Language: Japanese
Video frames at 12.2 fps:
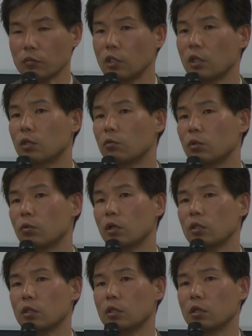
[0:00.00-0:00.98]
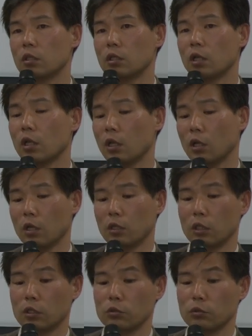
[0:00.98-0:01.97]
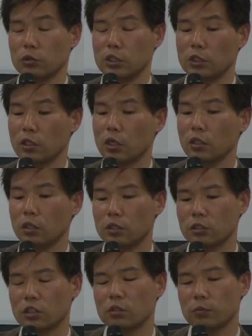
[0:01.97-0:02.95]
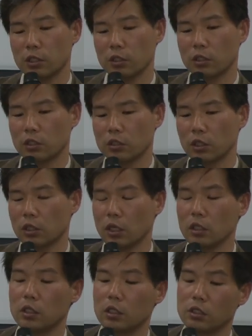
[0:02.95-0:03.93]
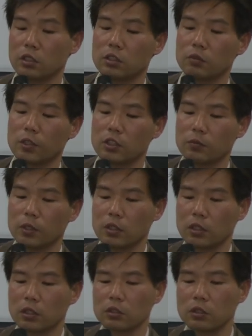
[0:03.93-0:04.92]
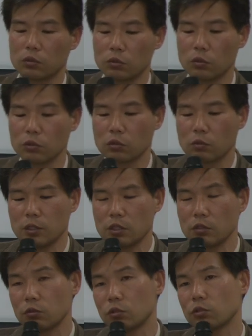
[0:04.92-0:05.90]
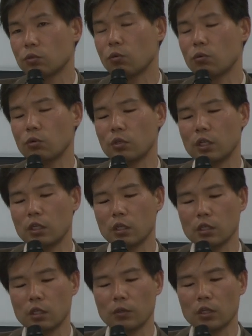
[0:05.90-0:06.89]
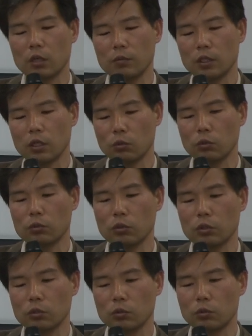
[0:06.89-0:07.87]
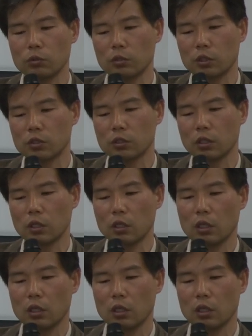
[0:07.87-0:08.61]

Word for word: だからこれは明らかに何でしょう、二者関係では説明できない。じゃあ何で説明すべきかっていうと、その民族の祖国を入れなければダメだろうということです。